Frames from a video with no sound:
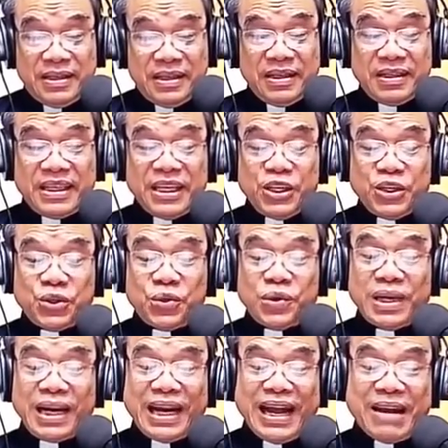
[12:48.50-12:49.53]
như Thiên
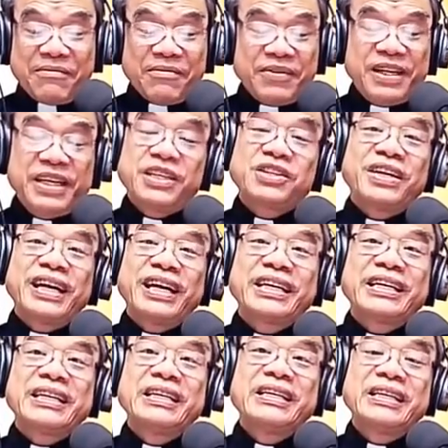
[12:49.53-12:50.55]
Chúa đã làm với
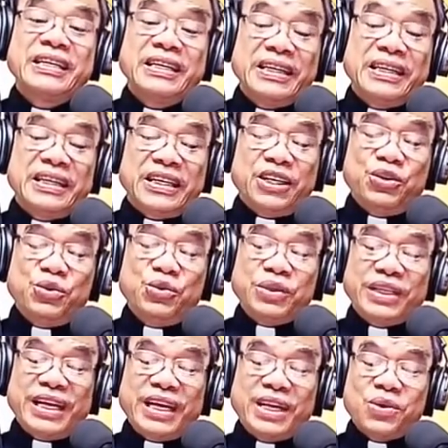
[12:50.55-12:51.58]
Israel. Thánh
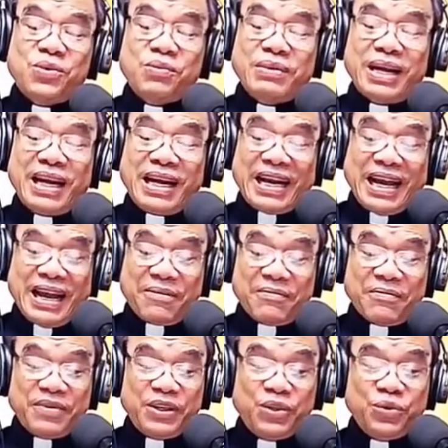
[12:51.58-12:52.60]
Giuse cũng đã
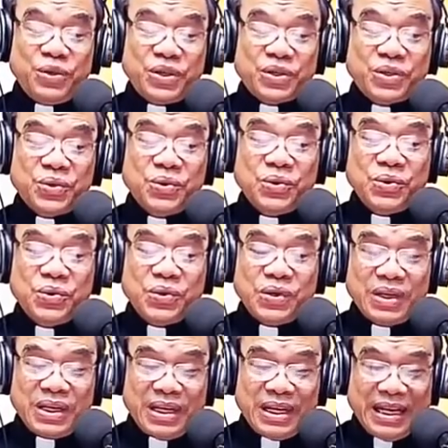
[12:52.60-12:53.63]
làm với Chúa Giêsu.
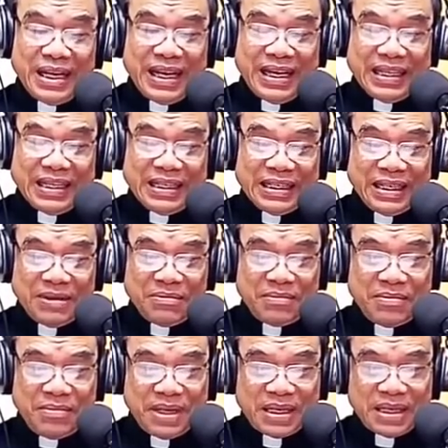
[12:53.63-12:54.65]
Ngài dậy
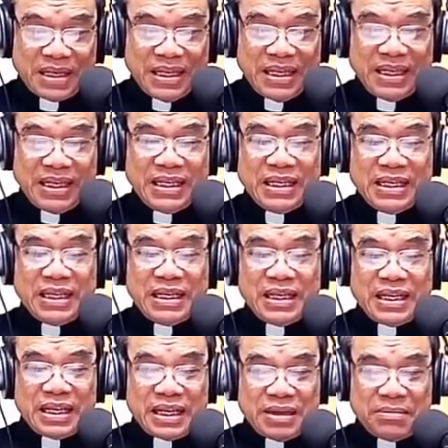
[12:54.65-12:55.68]
bước đi,
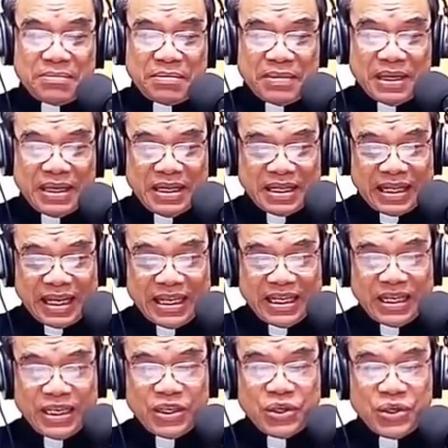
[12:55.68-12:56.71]
cầm lấy
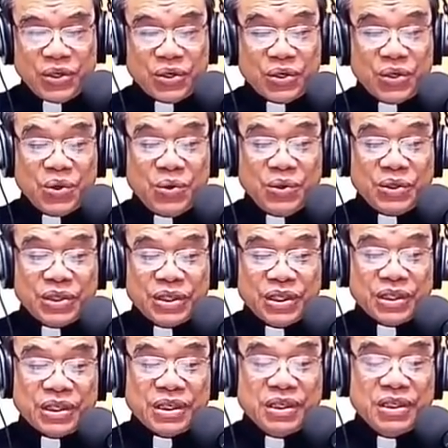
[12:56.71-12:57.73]
tay, đối
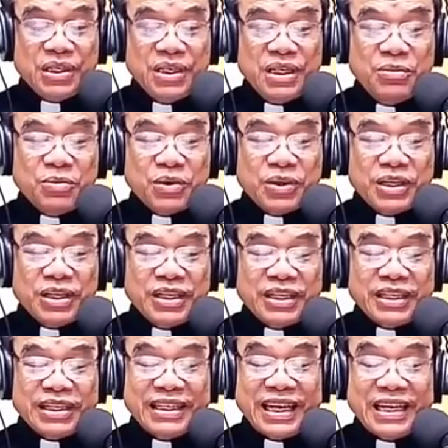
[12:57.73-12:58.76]
xử như một
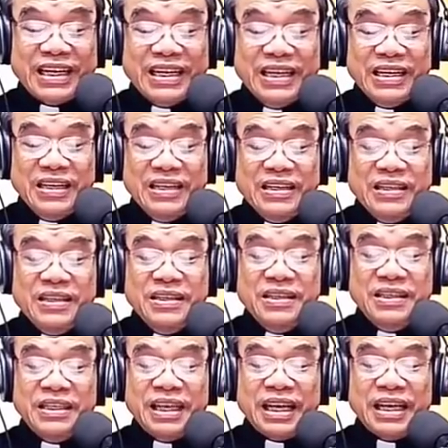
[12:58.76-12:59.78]
người cha nâng đứa
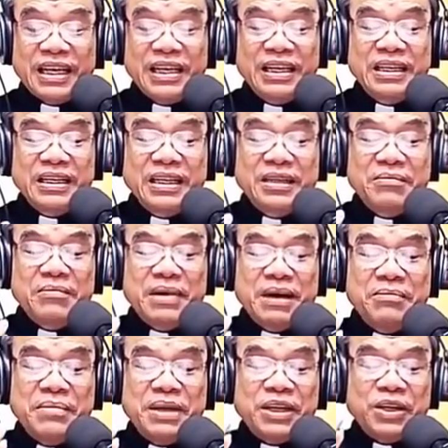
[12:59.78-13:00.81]
trẻ lên tận
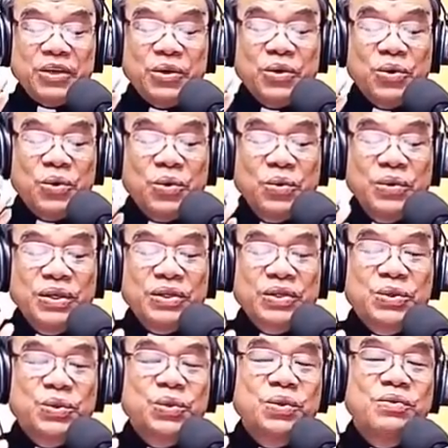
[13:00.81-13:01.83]
má mình, cúi
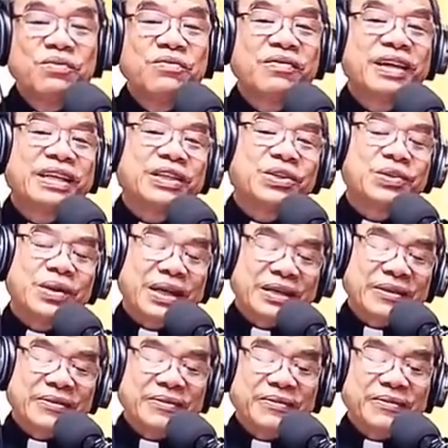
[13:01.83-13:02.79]
xuống và cho ăn.